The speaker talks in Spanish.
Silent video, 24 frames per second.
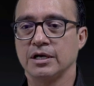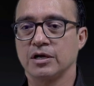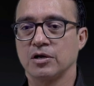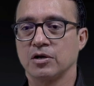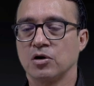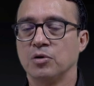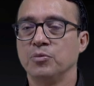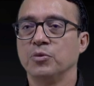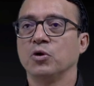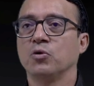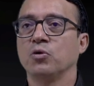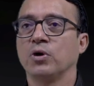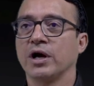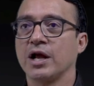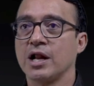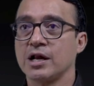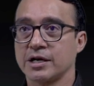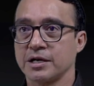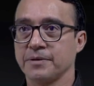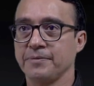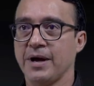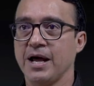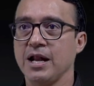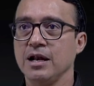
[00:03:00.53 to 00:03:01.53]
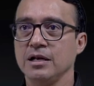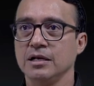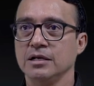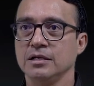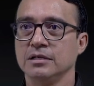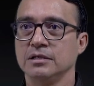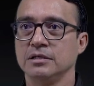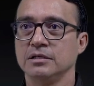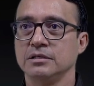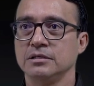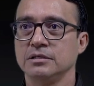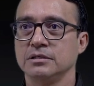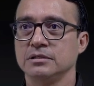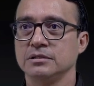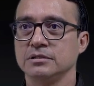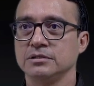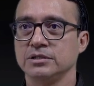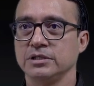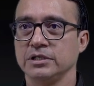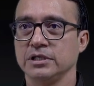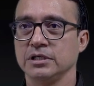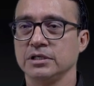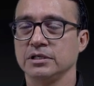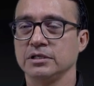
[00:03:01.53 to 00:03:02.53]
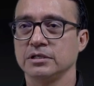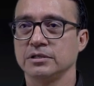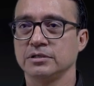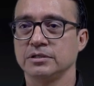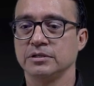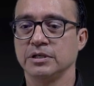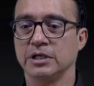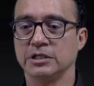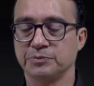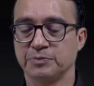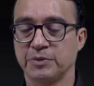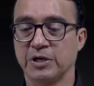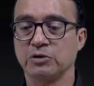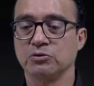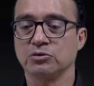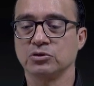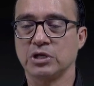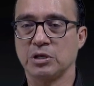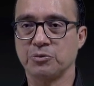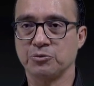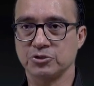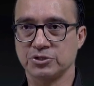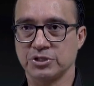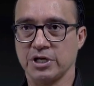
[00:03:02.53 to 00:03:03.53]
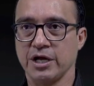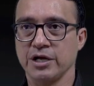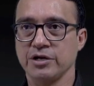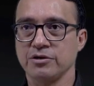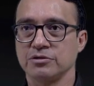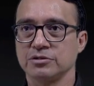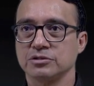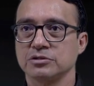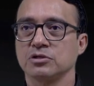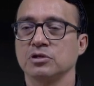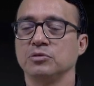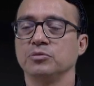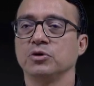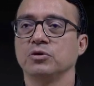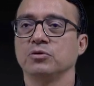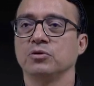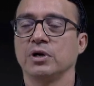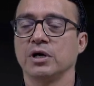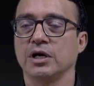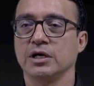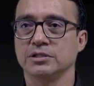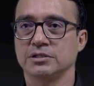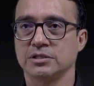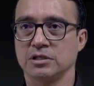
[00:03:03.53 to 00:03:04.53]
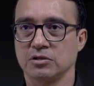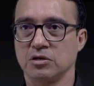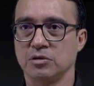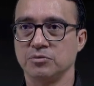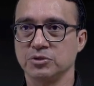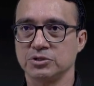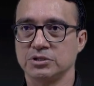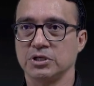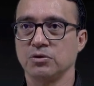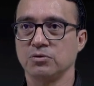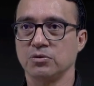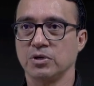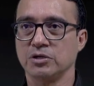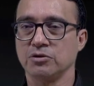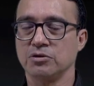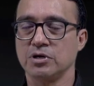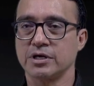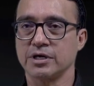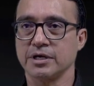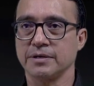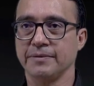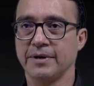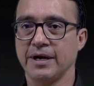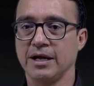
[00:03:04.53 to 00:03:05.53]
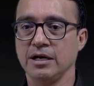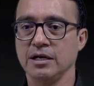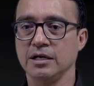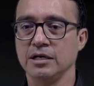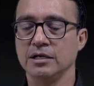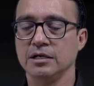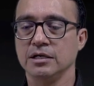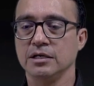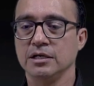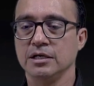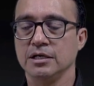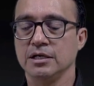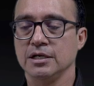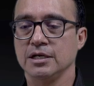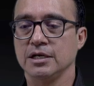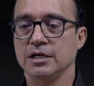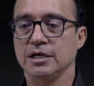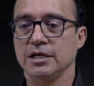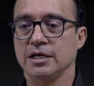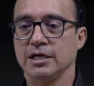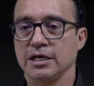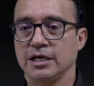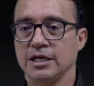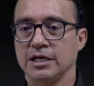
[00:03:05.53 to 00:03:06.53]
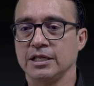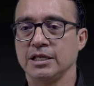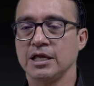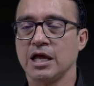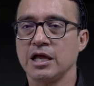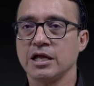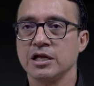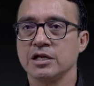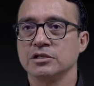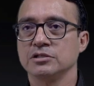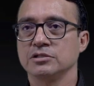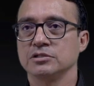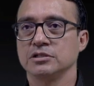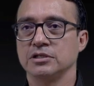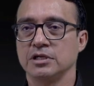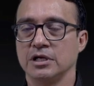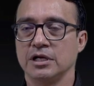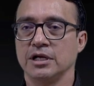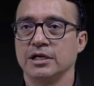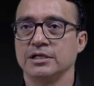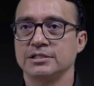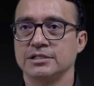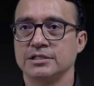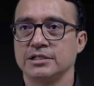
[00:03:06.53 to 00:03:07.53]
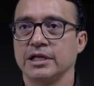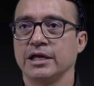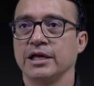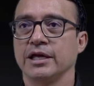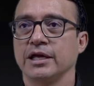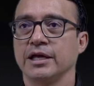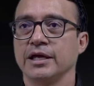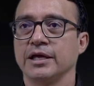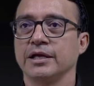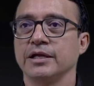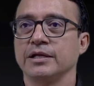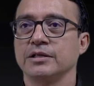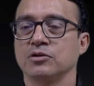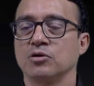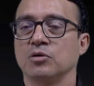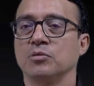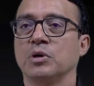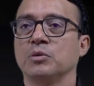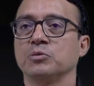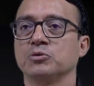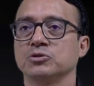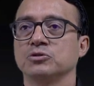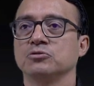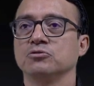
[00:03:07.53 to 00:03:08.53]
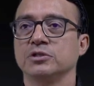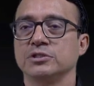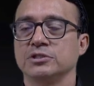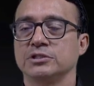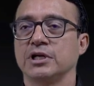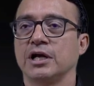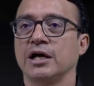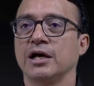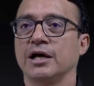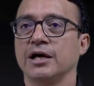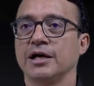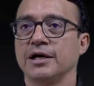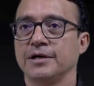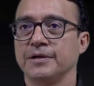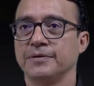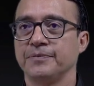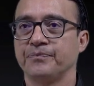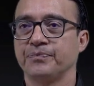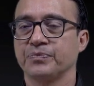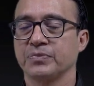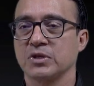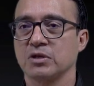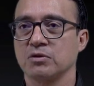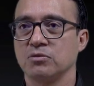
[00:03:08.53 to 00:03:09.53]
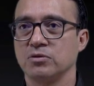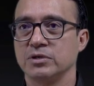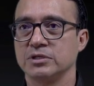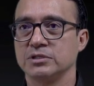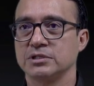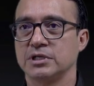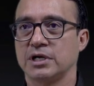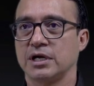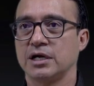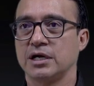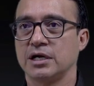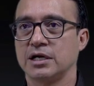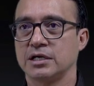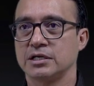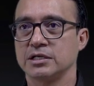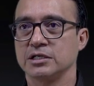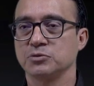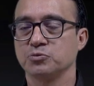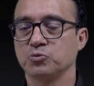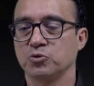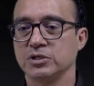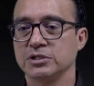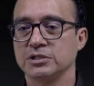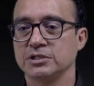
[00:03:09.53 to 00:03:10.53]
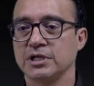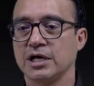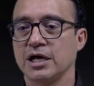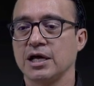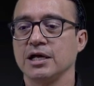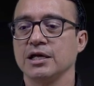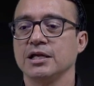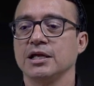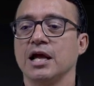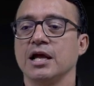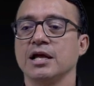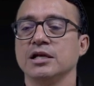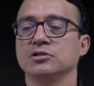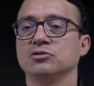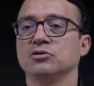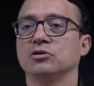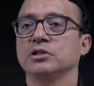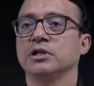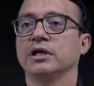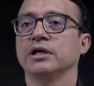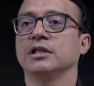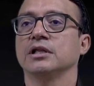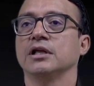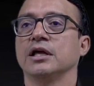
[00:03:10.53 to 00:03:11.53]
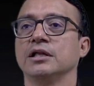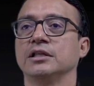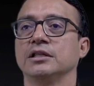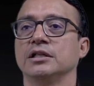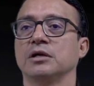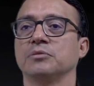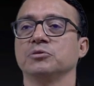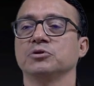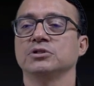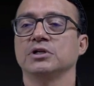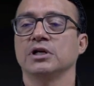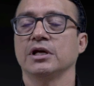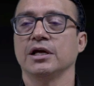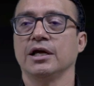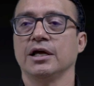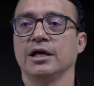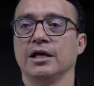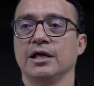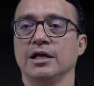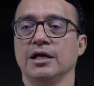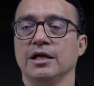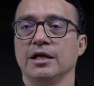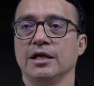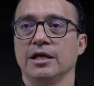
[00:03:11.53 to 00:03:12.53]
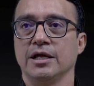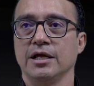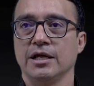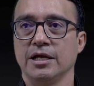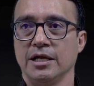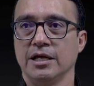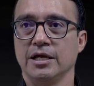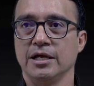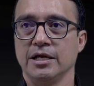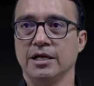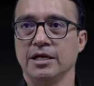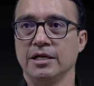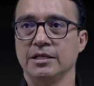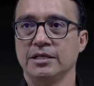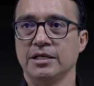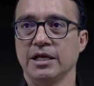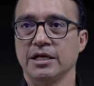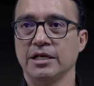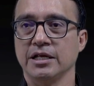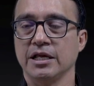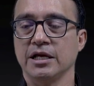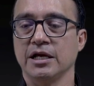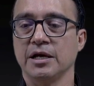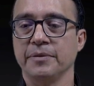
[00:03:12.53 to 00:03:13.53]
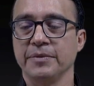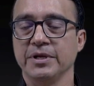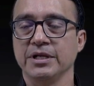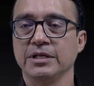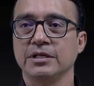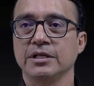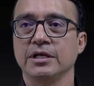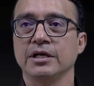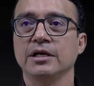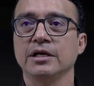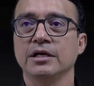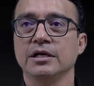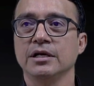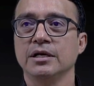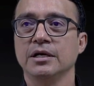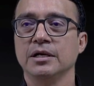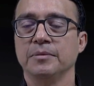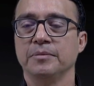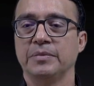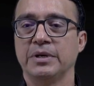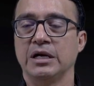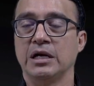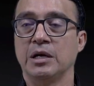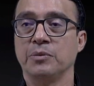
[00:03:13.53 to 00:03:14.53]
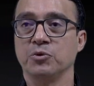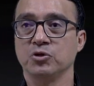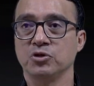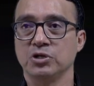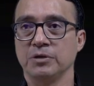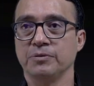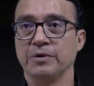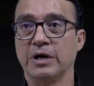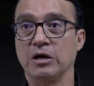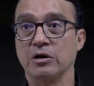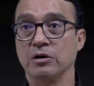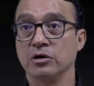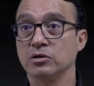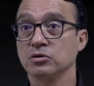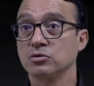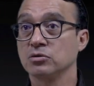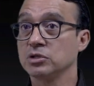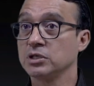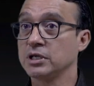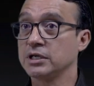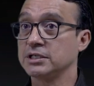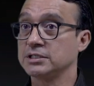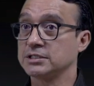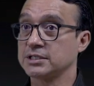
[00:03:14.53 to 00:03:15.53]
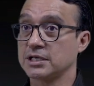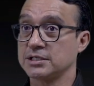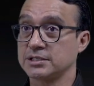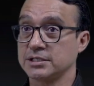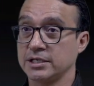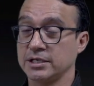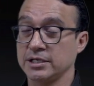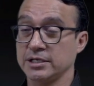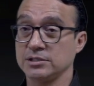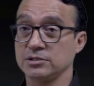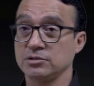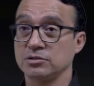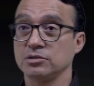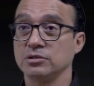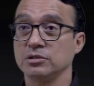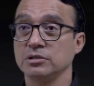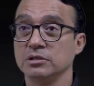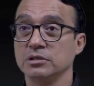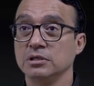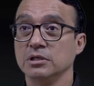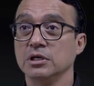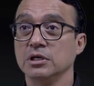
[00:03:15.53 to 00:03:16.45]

¿Cómo juega el rival? ¿Sí? Les preguntamos a ellos cómo, juega, cómo está jugando el rival y de ahí este, tomamos nuestra, nuestra respuesta y ahí es donde entramos eh, eh, técnicamente para motivarlo. Tú tienes que hacer esto,